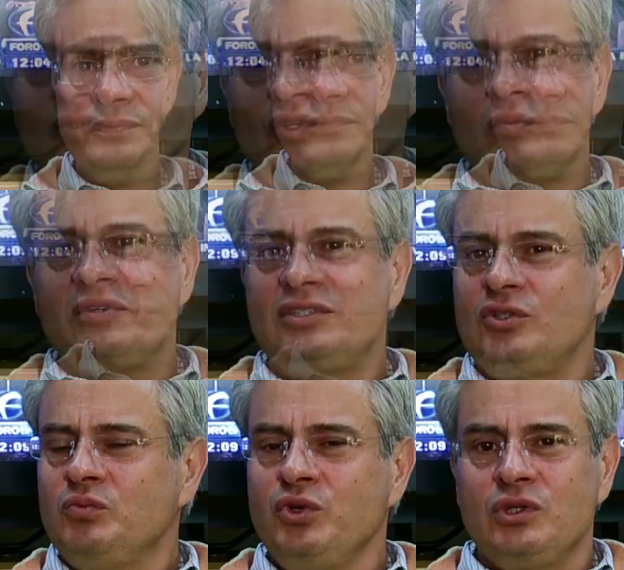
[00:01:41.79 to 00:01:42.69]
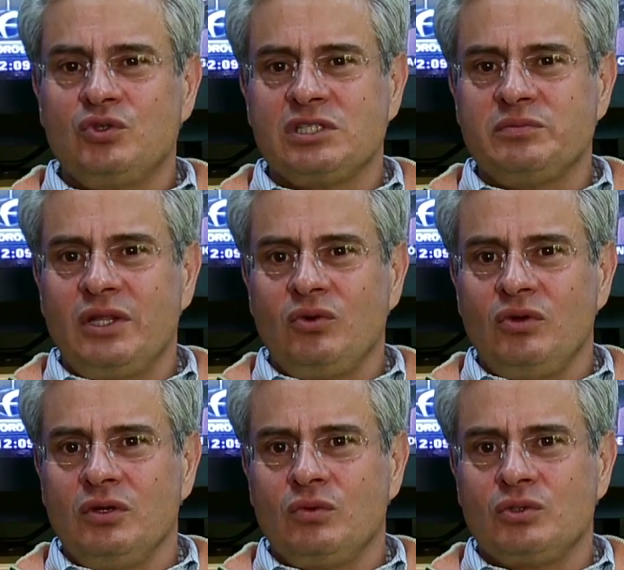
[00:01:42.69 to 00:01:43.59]
Yo me siento muy entusiasmado
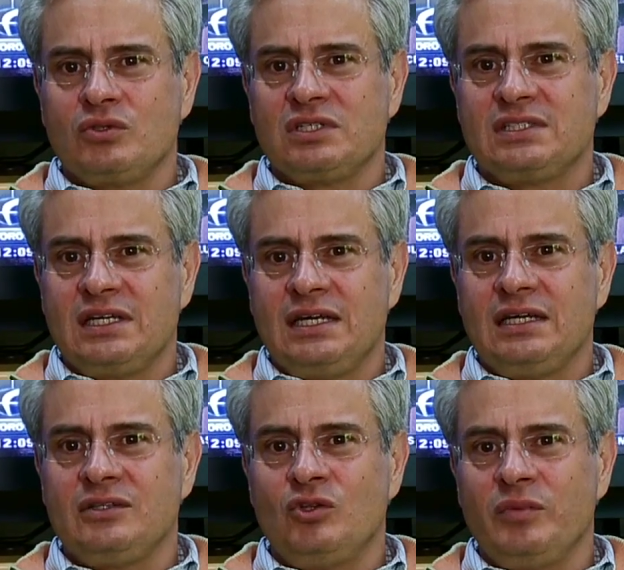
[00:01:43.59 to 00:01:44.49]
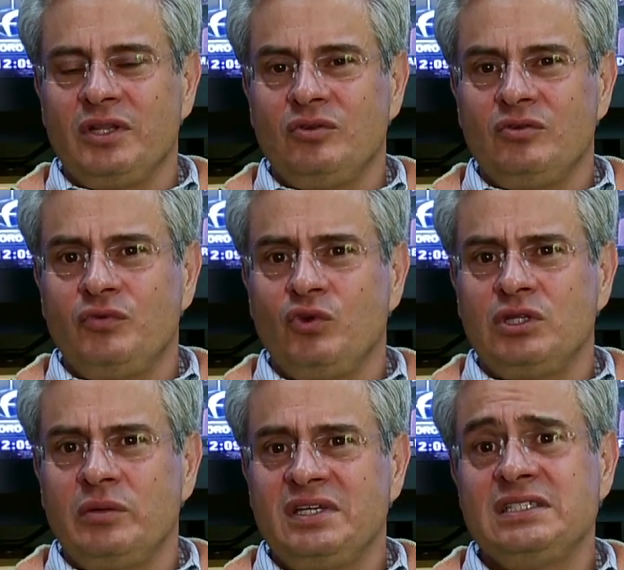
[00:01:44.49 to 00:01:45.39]
con el curso que está tomando Foro
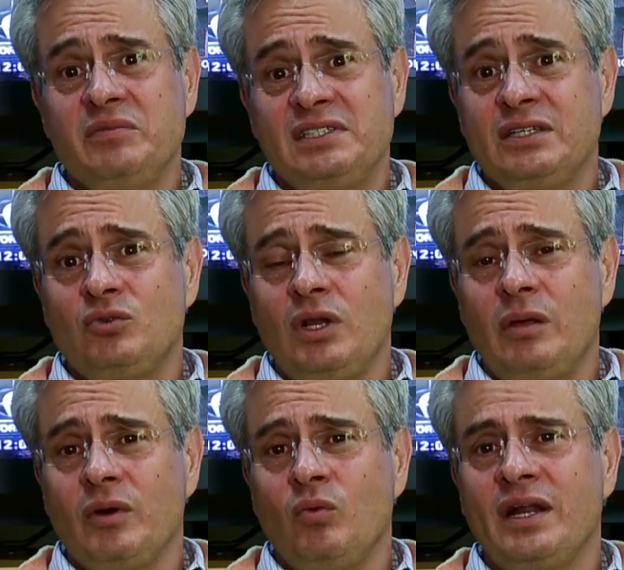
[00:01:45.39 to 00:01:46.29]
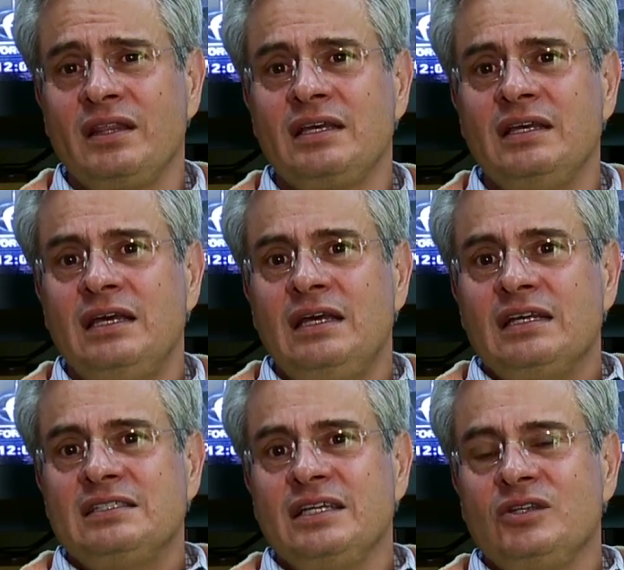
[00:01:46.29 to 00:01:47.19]
TV, sí me siento a la vanguardia,
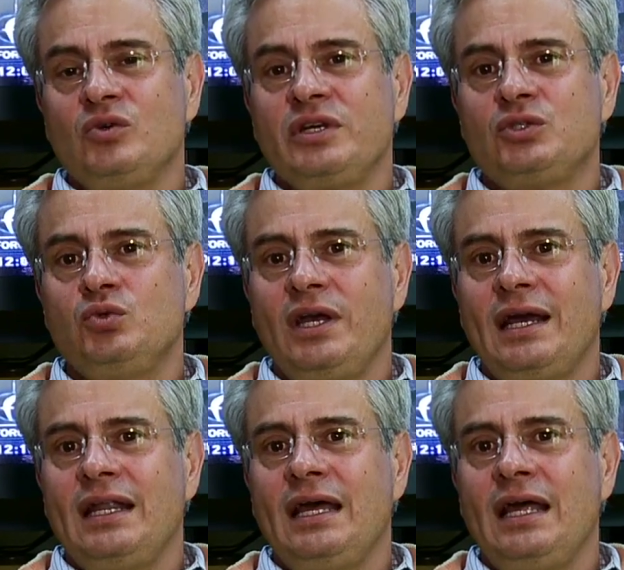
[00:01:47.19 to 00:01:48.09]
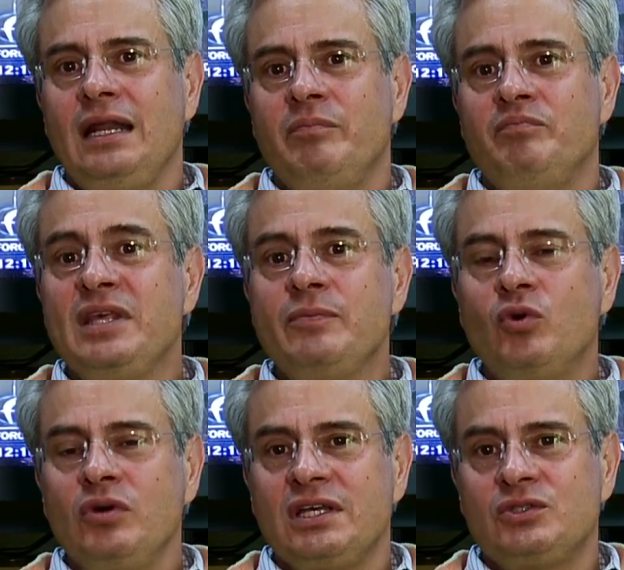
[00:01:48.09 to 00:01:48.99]
siento que es un canal
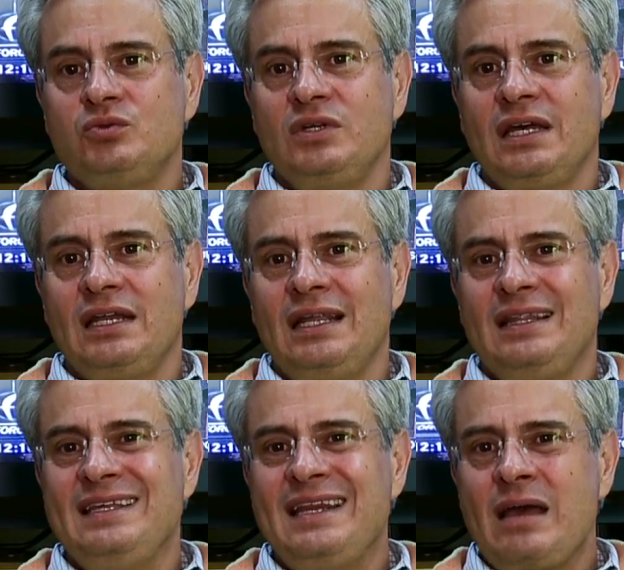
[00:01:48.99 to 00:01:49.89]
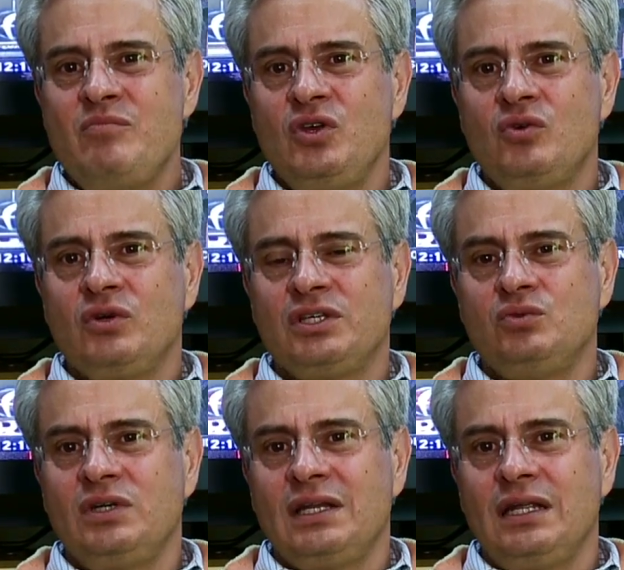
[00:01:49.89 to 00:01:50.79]
vivo, que es un canal dinámico, que es
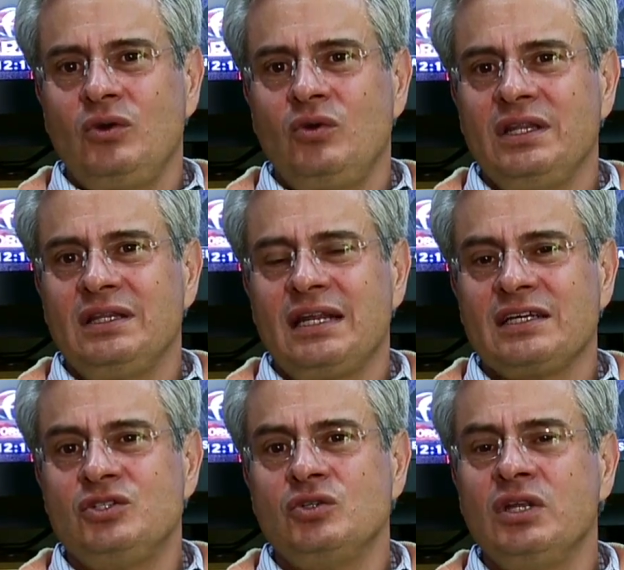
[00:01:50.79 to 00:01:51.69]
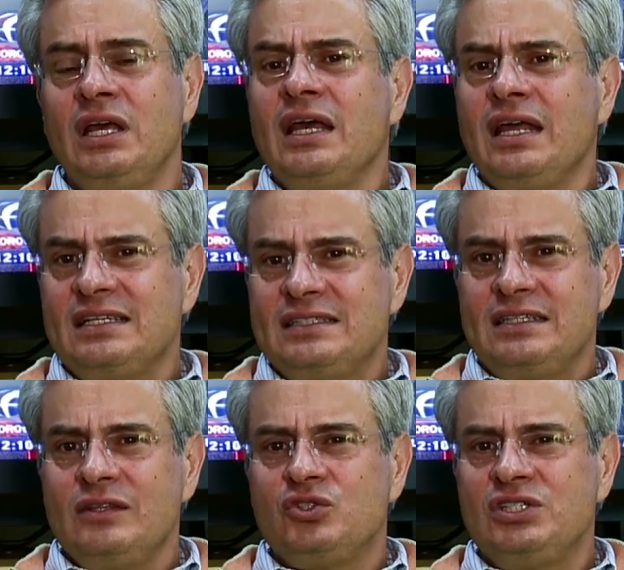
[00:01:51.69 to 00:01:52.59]
un canal con interacción. En ese
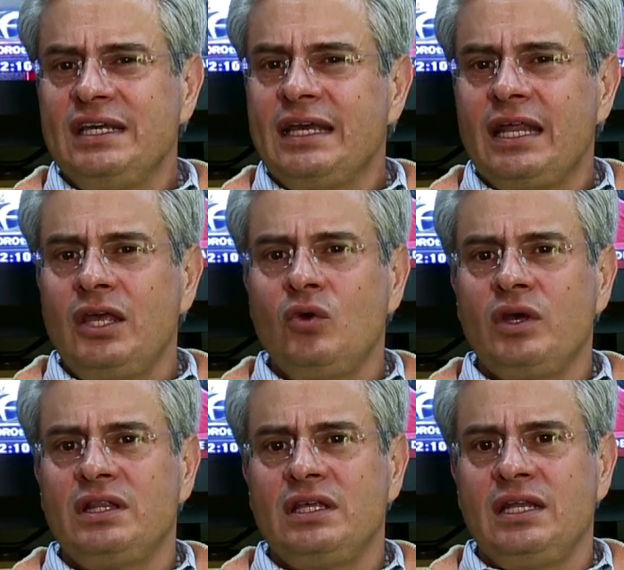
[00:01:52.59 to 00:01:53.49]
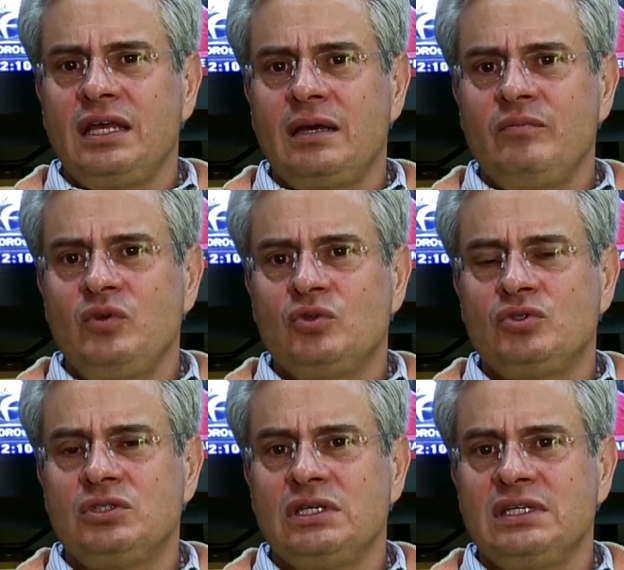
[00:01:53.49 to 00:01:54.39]
sentido sí creo que tiene
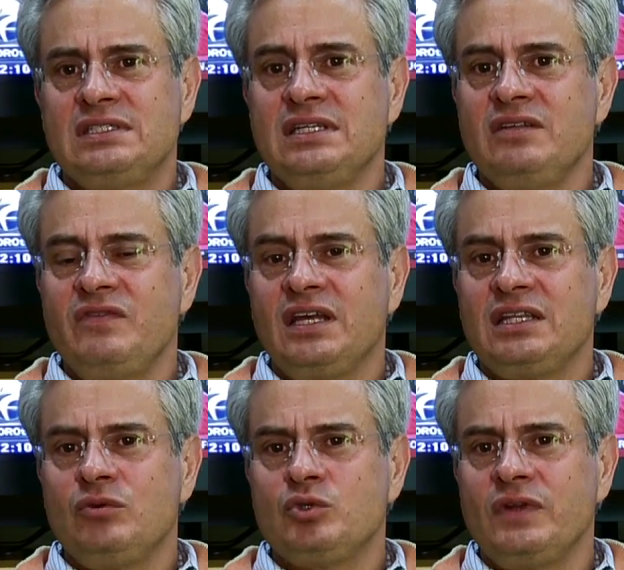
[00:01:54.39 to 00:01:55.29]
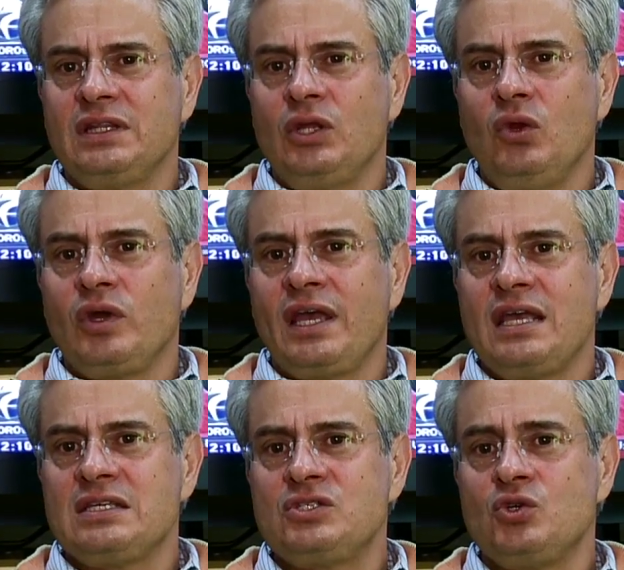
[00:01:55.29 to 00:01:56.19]
cambios eh, significativos frente a lo
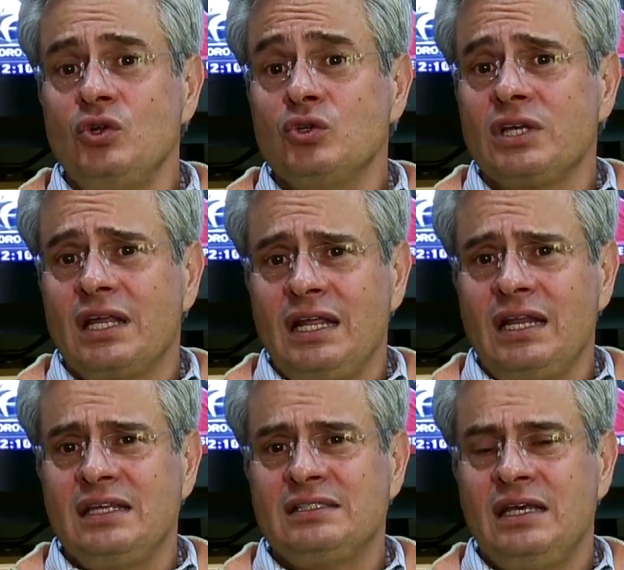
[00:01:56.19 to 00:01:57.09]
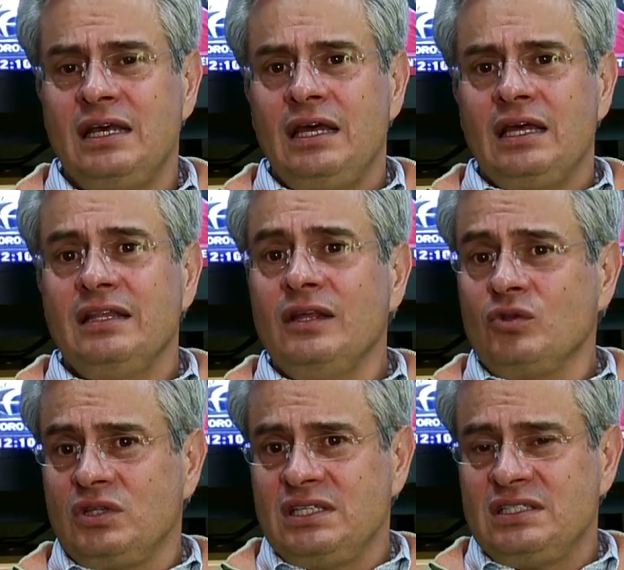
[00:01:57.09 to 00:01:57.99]
que son los canales de
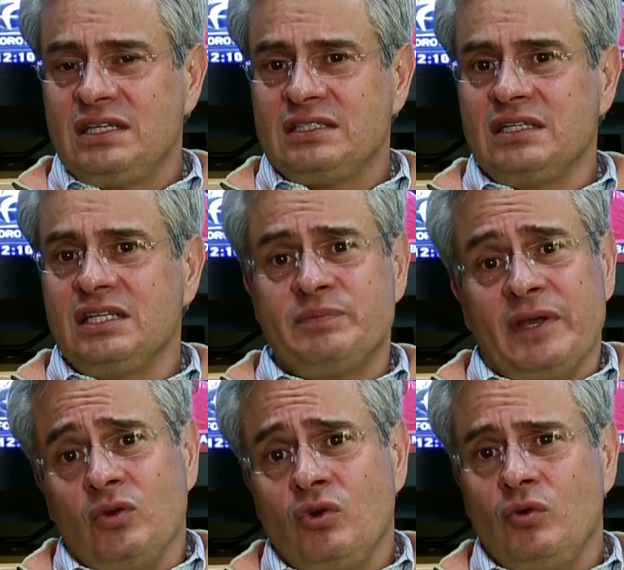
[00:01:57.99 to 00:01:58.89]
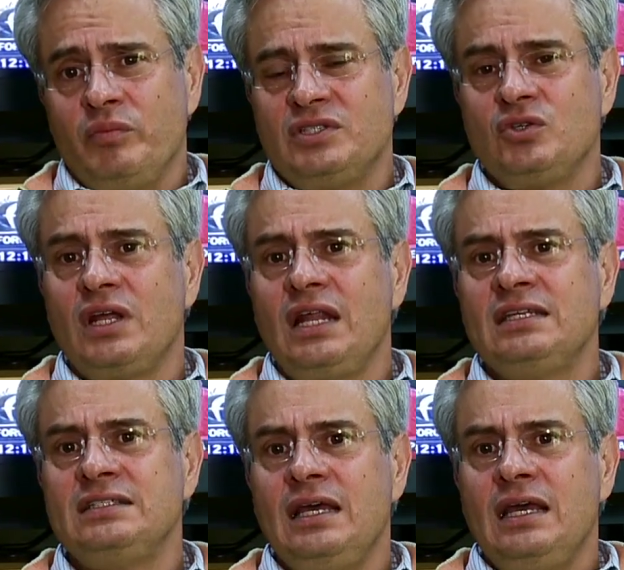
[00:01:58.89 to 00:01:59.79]
noticias en español
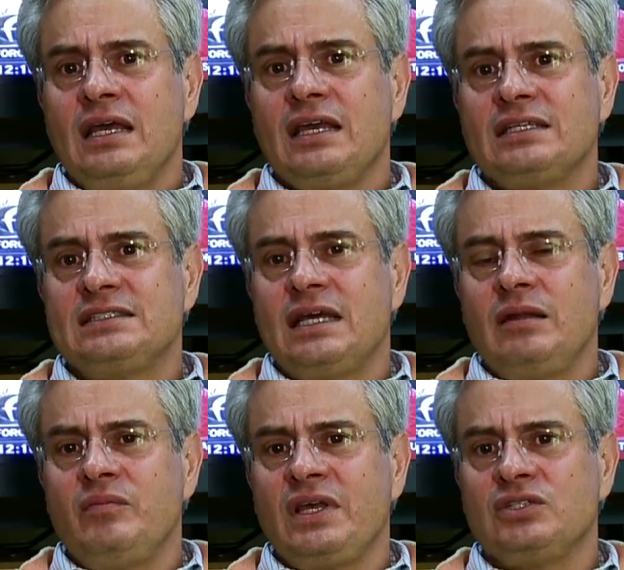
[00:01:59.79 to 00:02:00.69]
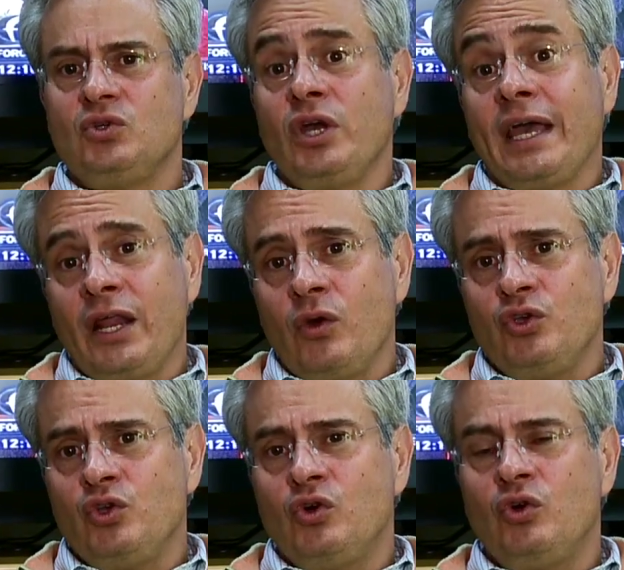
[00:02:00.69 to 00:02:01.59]
convencionales, que, están, que son, creo
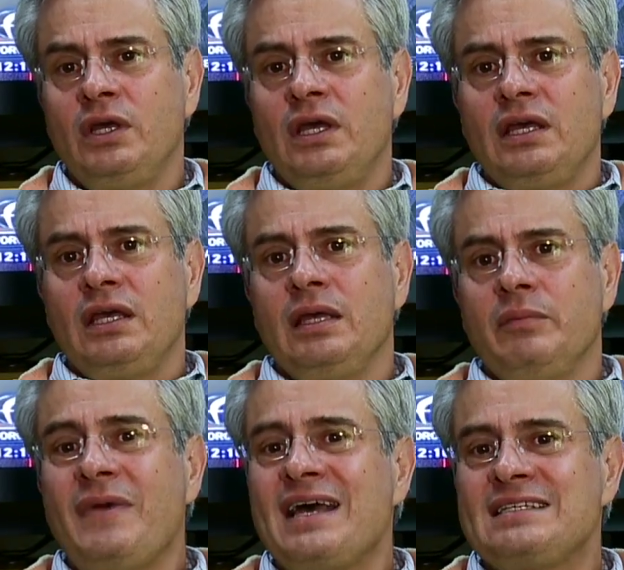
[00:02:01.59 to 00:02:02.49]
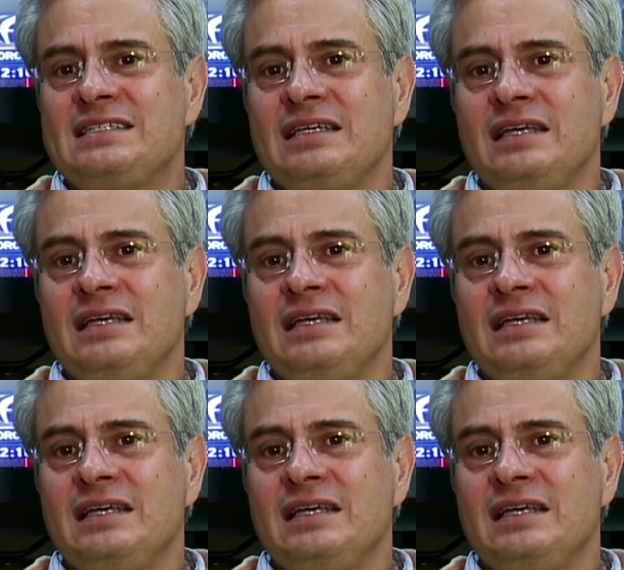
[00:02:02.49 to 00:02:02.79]
yo, eh, más